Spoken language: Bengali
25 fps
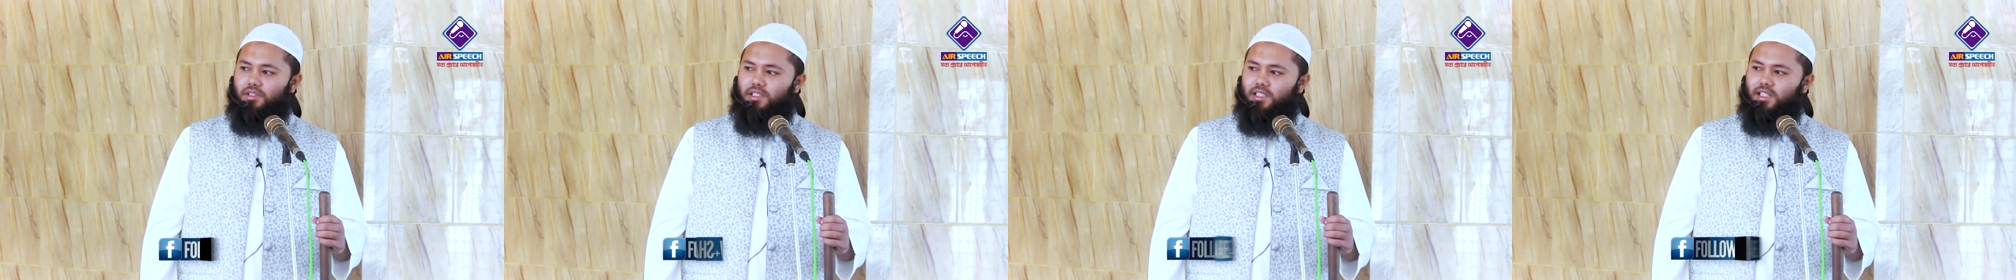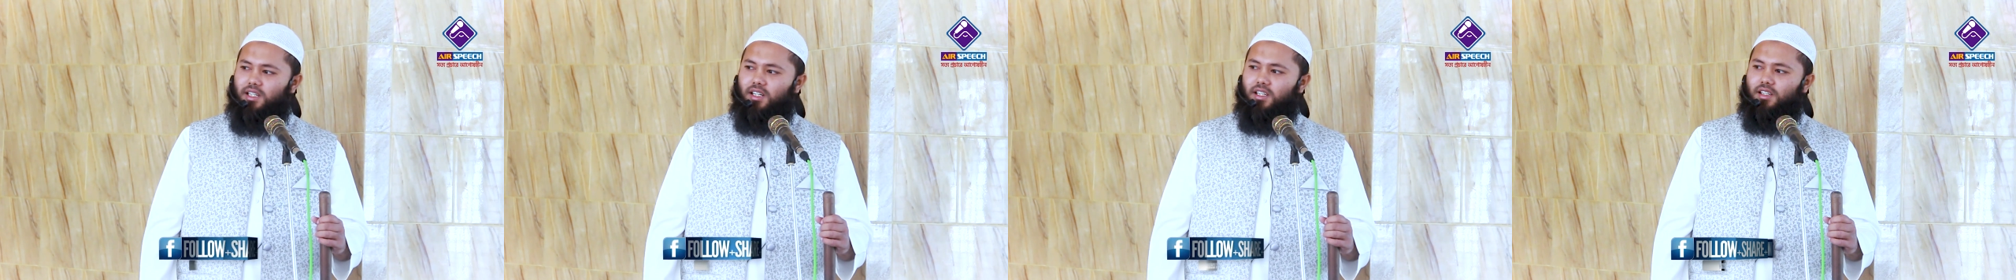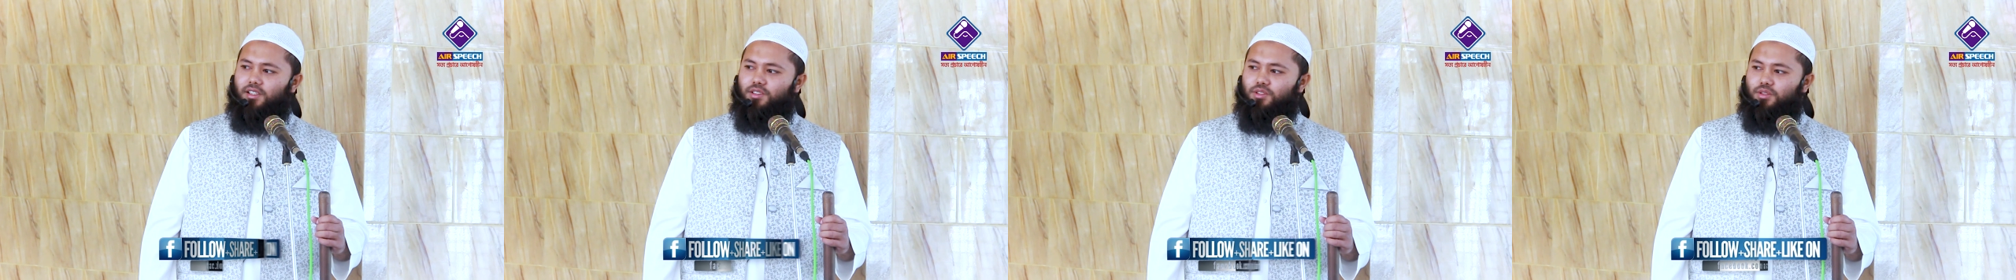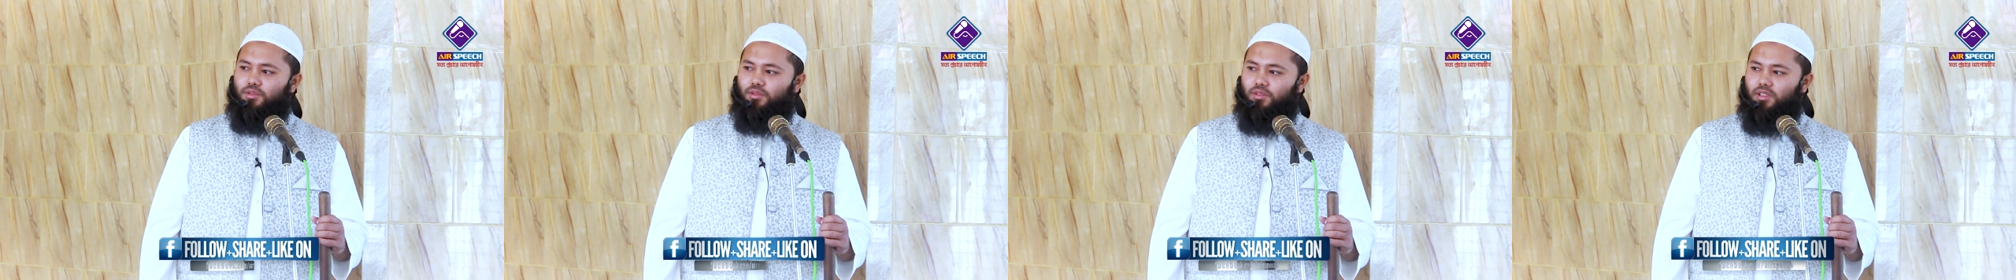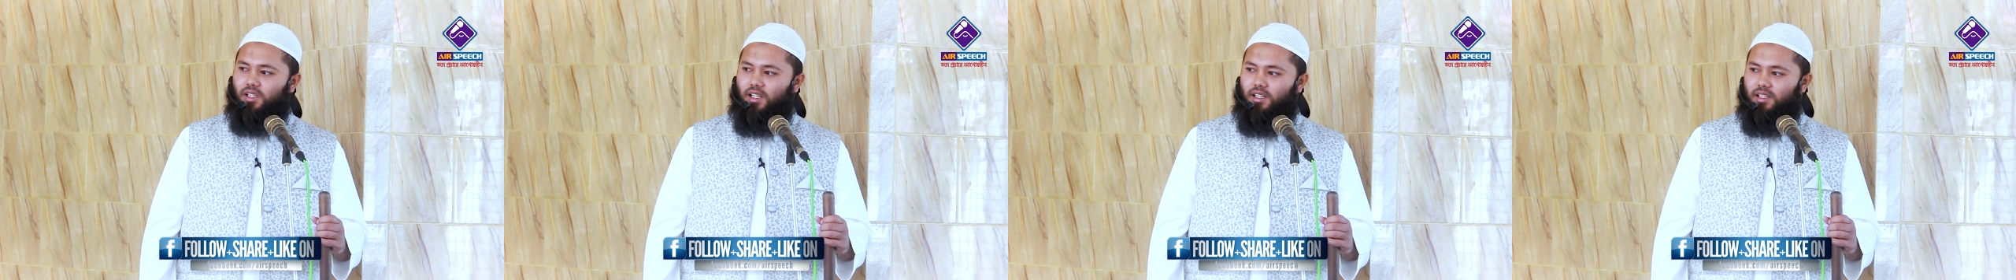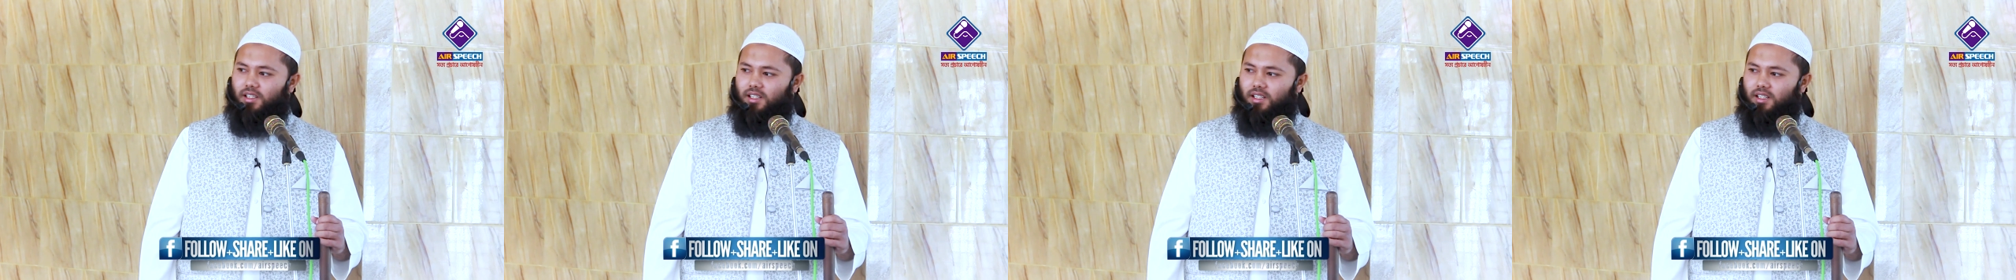ইয়া
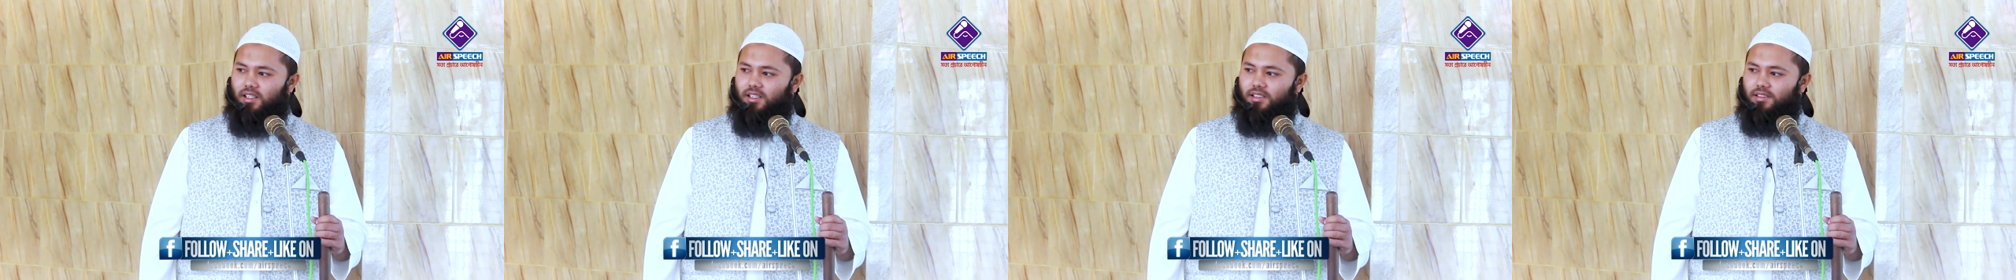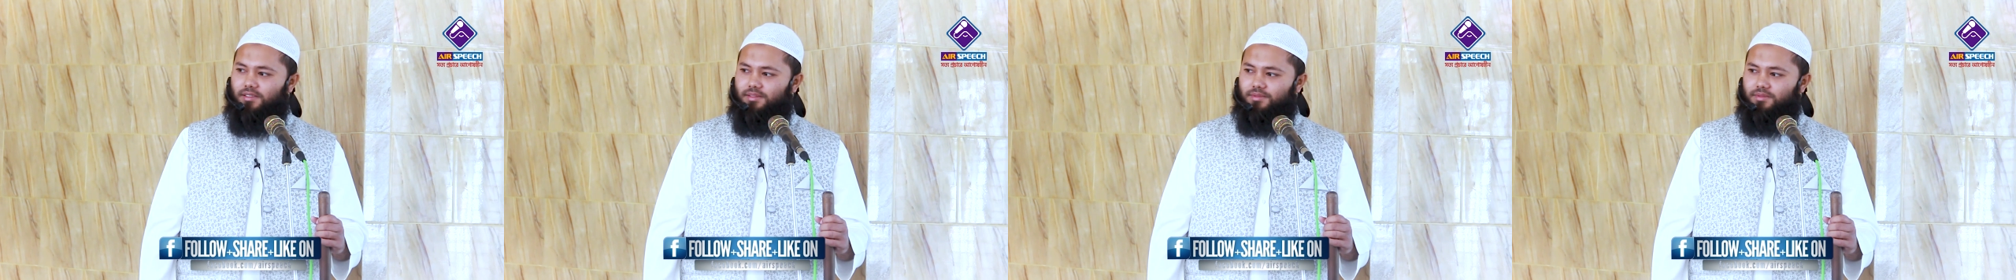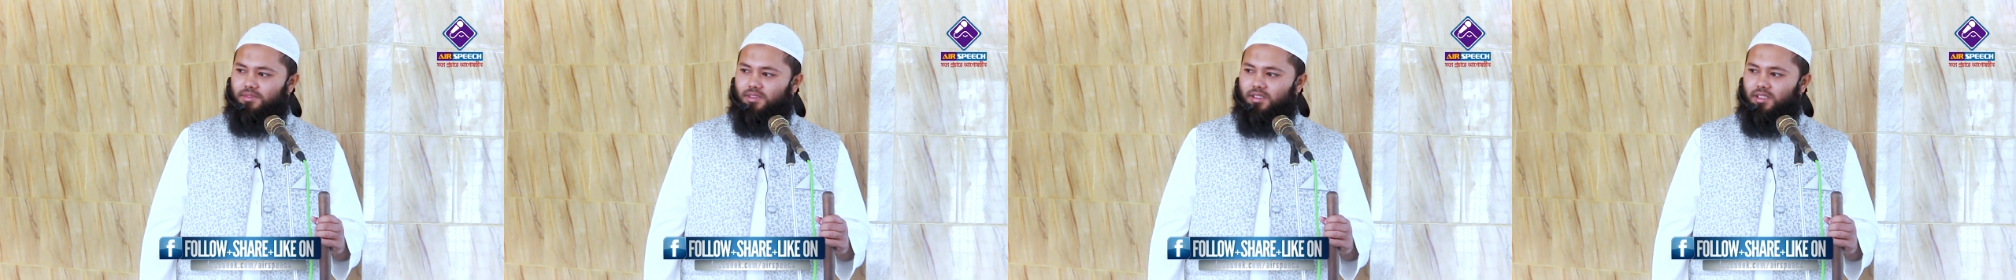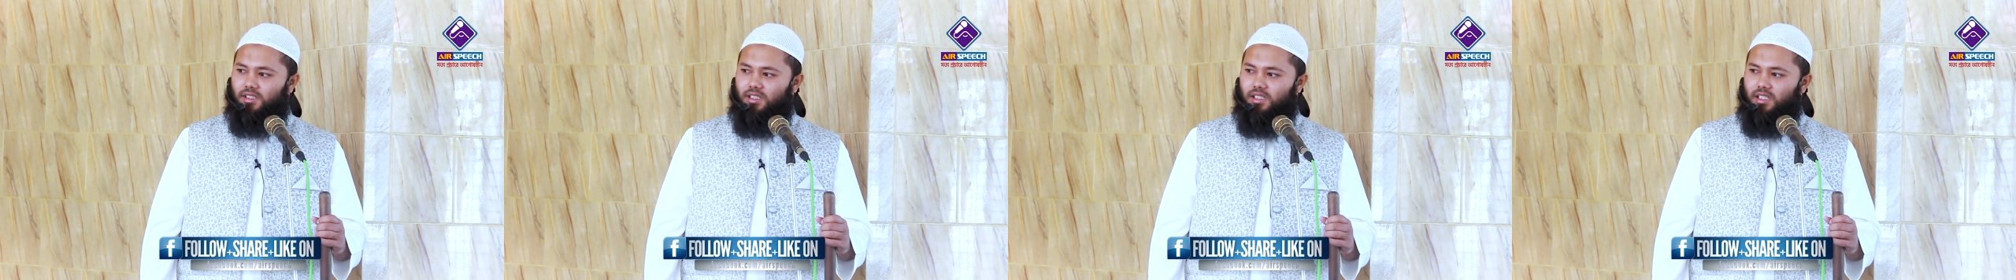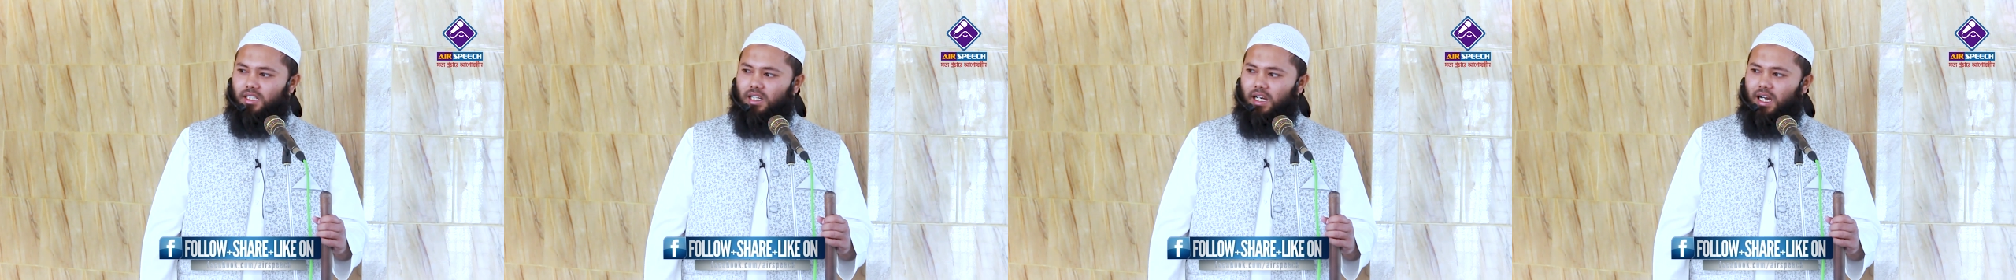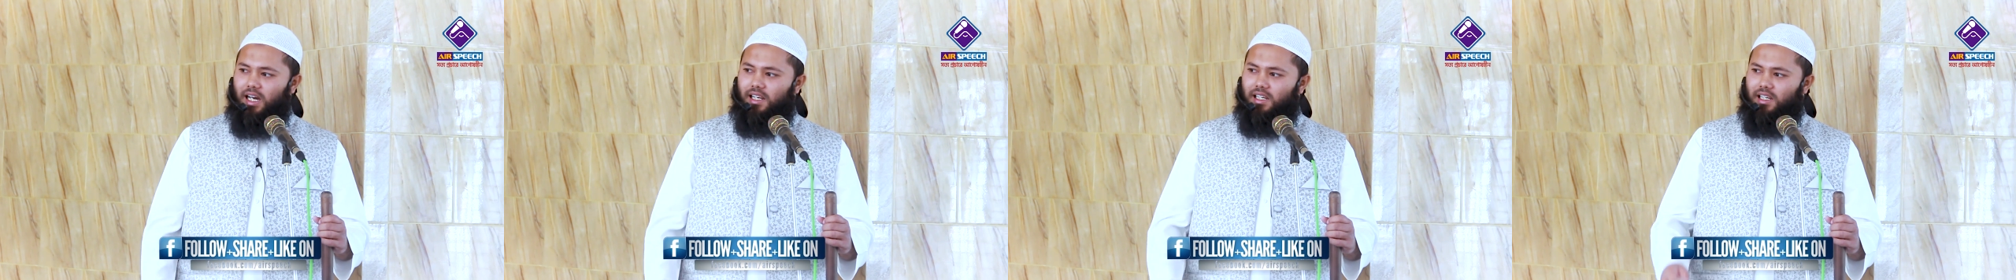রসুল আল্লাহ
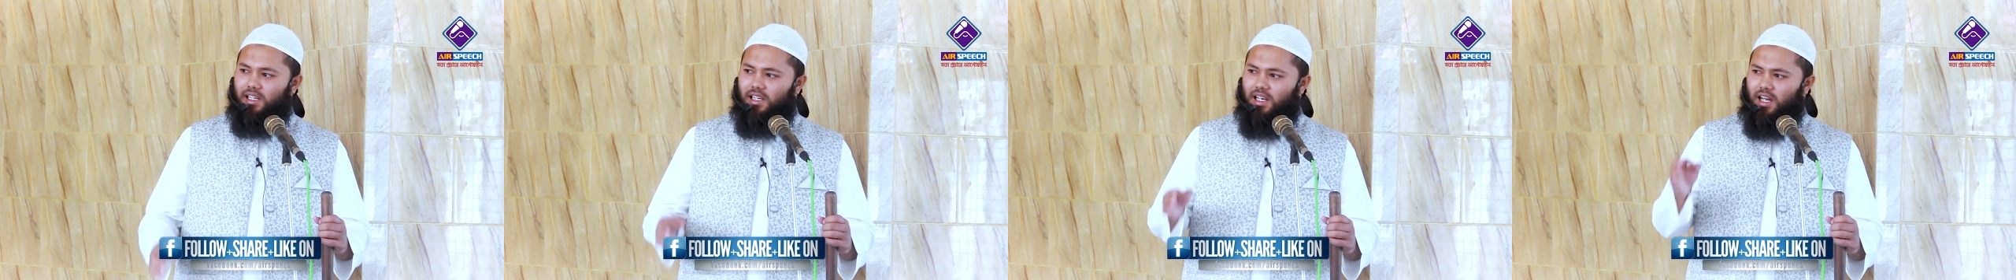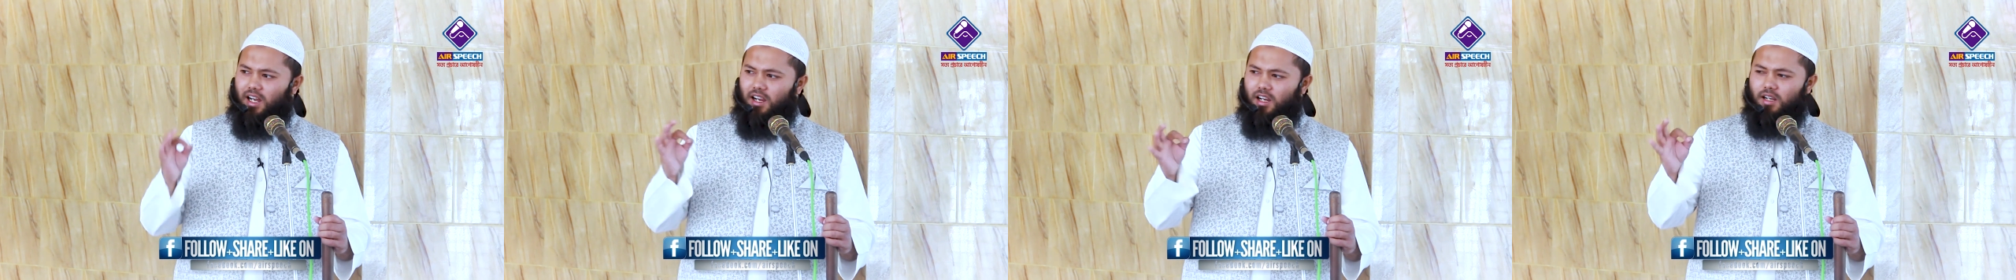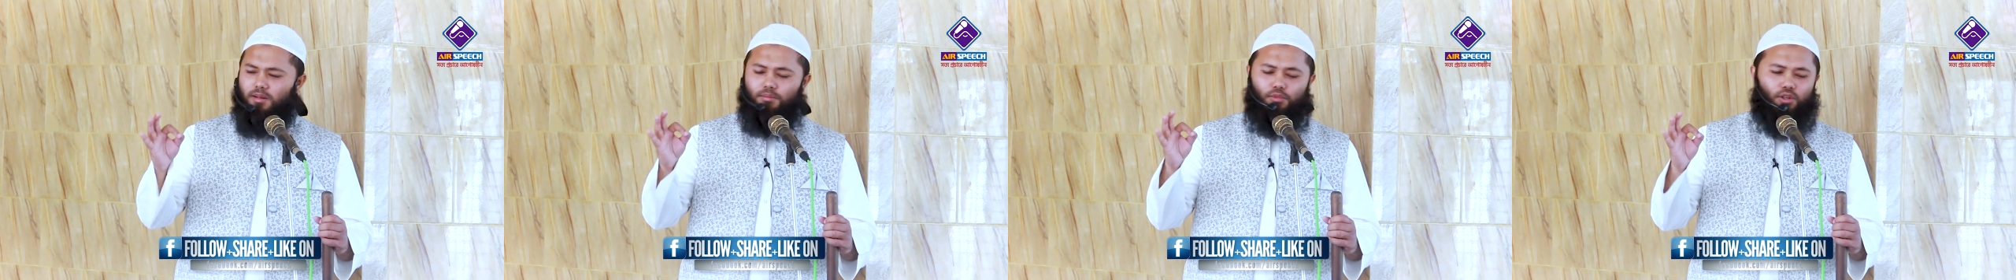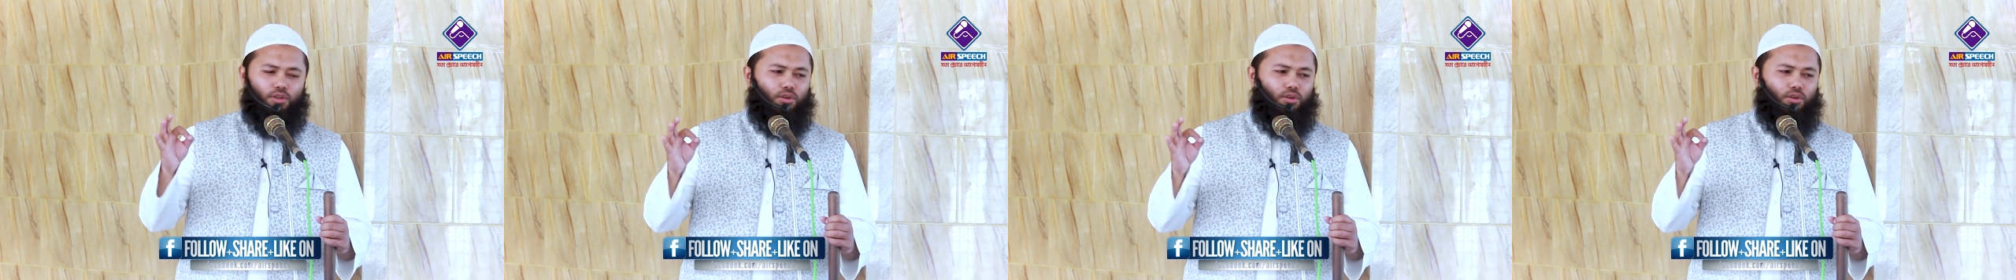আল্লাহ